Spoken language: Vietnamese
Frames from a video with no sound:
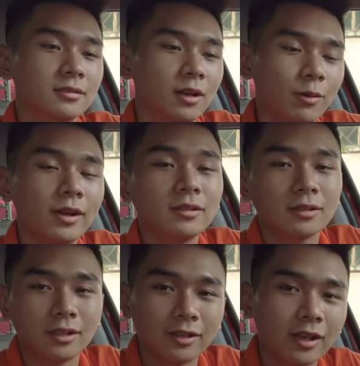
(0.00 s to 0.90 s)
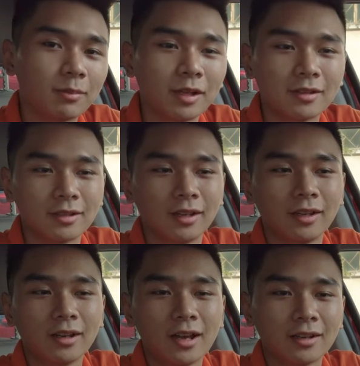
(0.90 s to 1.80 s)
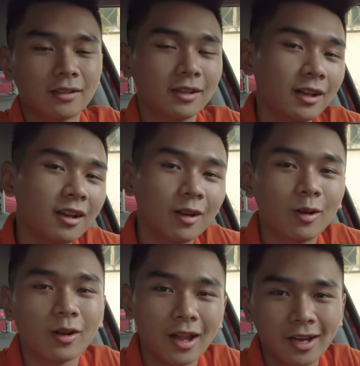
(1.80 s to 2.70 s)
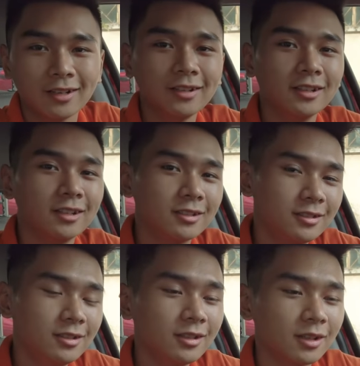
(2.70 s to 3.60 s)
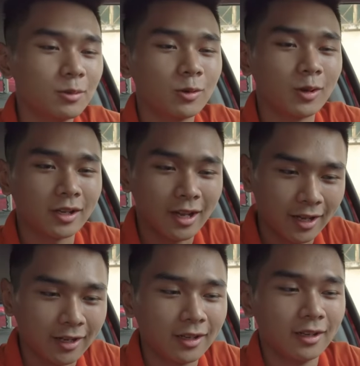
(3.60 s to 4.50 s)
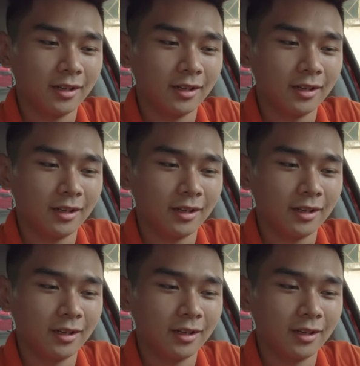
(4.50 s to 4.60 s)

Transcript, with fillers: hầu hết là những anh em tài xế đang rất là lo lắng trước cái bộ luật này.